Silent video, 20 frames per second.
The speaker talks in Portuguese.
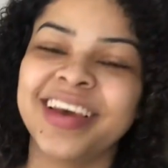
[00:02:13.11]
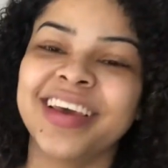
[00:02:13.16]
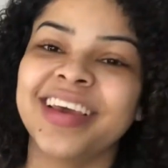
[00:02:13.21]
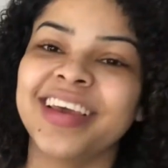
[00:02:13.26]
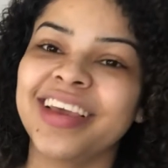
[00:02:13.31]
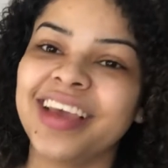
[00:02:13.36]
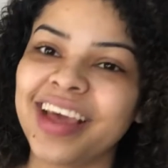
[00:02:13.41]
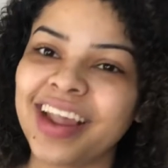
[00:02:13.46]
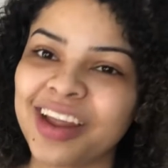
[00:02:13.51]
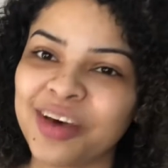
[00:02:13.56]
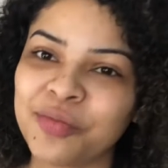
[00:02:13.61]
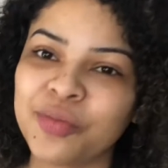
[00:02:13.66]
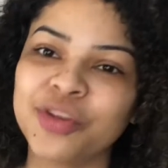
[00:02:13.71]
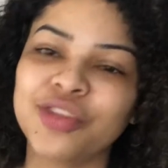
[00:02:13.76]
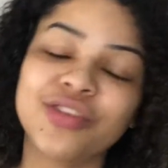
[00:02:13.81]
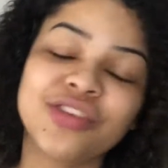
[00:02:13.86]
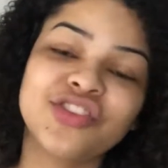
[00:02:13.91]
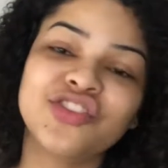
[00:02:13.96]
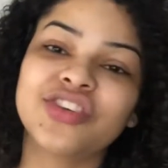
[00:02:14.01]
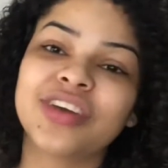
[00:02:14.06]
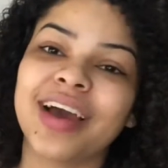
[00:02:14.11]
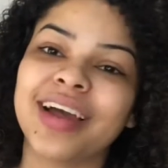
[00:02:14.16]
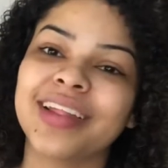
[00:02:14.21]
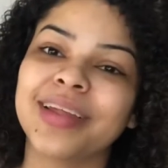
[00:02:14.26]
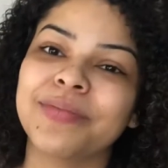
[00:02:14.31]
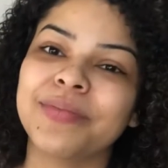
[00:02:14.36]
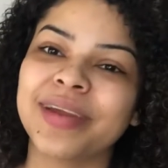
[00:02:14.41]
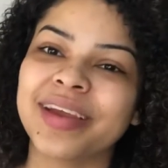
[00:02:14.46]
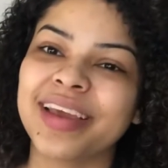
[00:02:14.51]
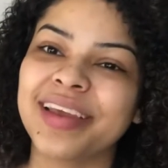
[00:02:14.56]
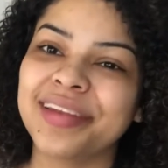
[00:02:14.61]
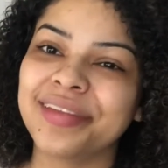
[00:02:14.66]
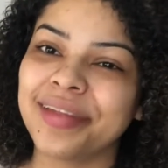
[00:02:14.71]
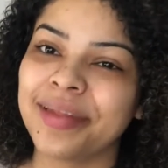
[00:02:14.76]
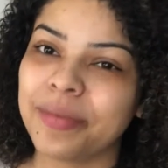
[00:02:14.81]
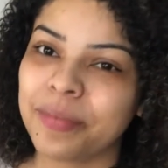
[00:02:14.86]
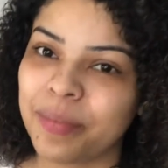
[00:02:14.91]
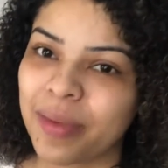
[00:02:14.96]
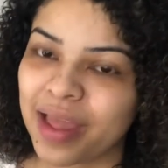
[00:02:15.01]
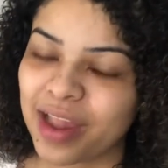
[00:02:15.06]
E ela é muito indicada para quem
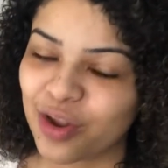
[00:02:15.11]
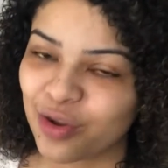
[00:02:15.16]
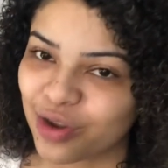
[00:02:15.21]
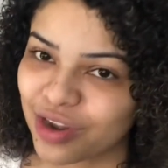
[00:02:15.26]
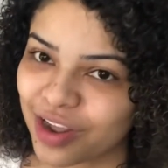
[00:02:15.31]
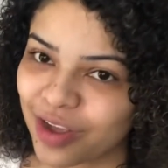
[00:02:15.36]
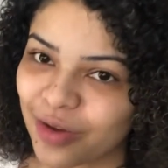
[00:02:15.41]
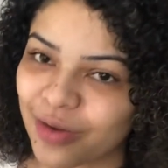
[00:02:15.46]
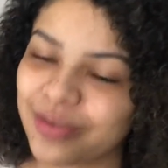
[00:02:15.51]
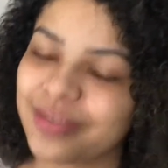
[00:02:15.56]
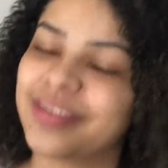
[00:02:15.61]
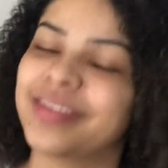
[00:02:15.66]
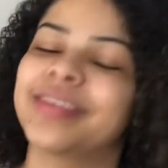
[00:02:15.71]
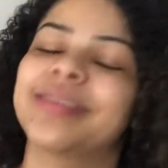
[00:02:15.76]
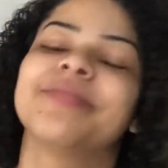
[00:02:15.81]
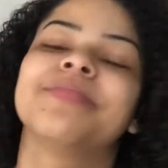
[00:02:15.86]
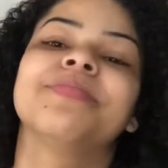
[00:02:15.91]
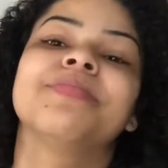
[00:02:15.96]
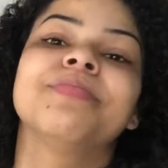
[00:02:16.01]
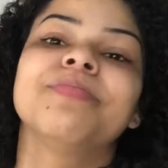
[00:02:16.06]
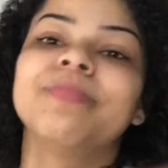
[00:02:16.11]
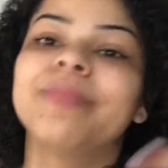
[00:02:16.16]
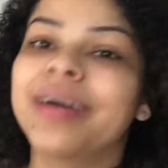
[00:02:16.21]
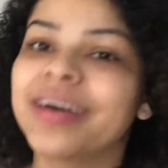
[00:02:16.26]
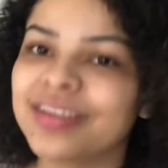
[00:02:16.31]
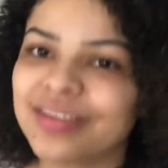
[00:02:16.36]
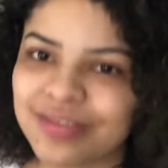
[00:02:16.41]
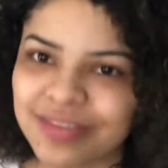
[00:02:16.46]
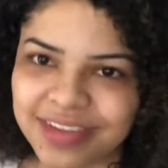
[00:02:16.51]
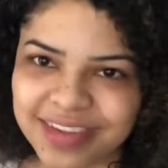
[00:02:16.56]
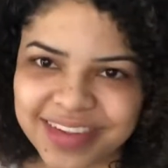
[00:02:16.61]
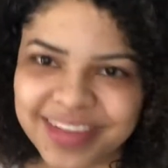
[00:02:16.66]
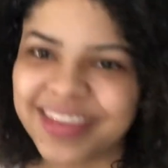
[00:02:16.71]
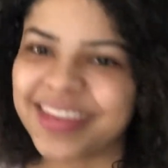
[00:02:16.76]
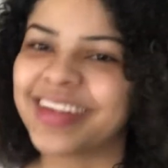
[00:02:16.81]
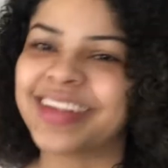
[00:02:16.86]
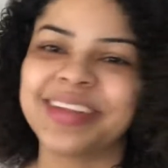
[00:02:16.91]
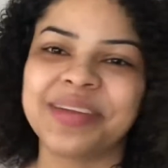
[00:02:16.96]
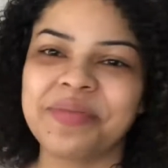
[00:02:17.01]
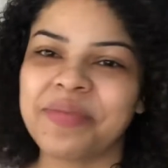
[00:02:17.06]
tem pele oleosa. Mas vou testar
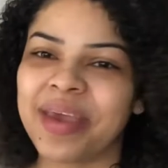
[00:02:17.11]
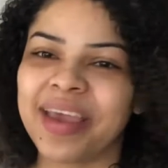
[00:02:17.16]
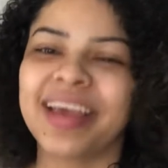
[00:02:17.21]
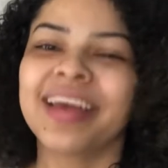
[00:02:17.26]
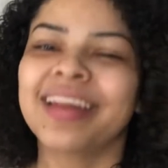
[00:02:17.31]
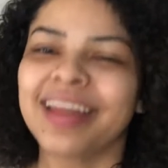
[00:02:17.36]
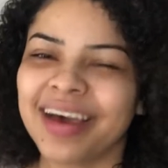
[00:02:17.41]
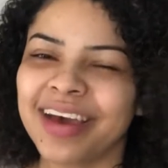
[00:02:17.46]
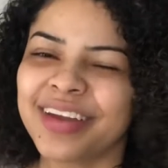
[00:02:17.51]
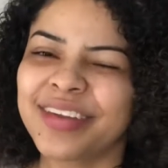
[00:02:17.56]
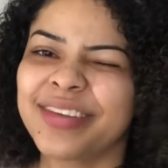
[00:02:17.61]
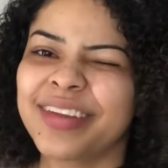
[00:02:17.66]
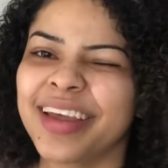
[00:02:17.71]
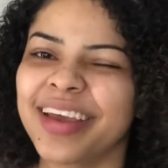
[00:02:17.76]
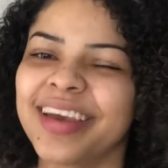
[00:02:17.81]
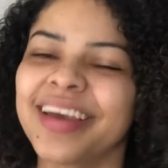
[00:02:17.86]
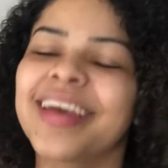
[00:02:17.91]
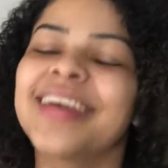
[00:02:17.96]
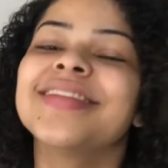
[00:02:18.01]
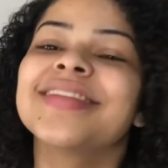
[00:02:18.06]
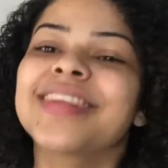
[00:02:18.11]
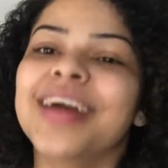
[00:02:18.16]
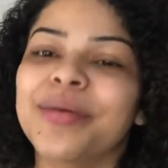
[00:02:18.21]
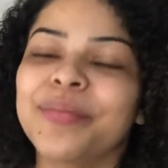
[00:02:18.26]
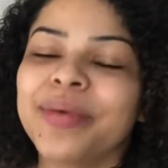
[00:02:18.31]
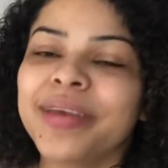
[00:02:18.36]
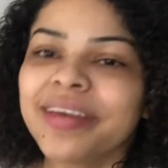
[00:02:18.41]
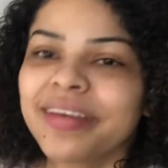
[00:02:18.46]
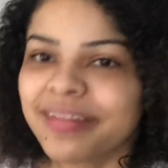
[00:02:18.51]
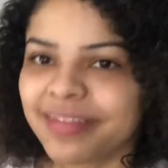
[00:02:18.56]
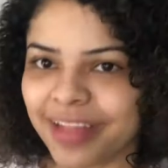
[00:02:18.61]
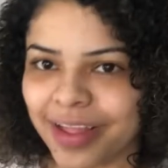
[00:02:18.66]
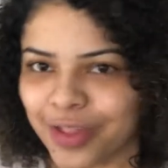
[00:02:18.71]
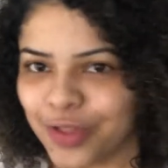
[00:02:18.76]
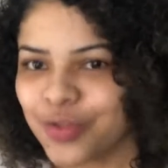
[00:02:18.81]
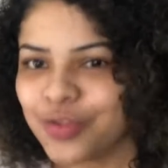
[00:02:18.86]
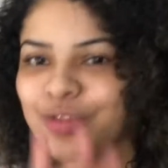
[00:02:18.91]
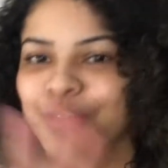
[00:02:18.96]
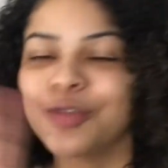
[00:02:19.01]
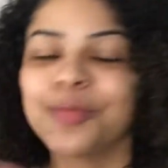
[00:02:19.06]
também, claro, né? Quem sabe dá
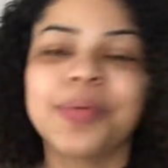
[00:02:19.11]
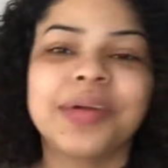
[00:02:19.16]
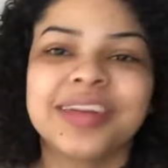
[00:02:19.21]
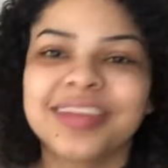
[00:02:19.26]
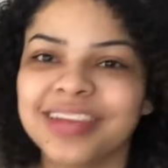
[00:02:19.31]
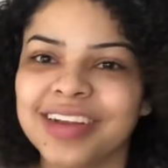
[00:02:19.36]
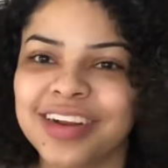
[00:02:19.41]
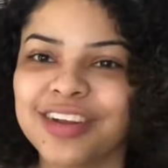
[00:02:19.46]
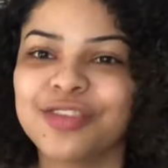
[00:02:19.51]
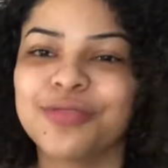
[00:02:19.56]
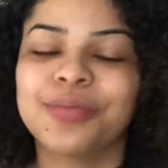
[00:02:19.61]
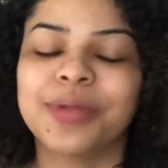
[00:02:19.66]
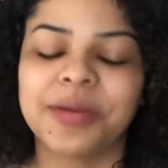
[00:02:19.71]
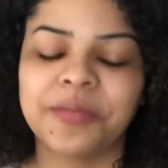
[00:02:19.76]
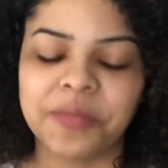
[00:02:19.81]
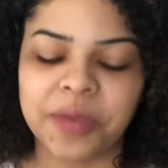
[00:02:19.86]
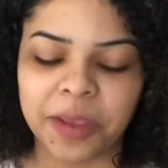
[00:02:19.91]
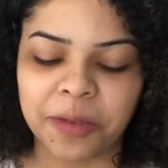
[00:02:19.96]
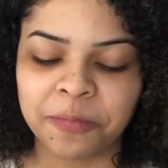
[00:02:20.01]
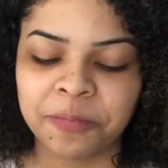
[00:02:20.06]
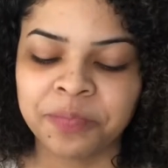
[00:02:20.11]
tudo super certo pra mim.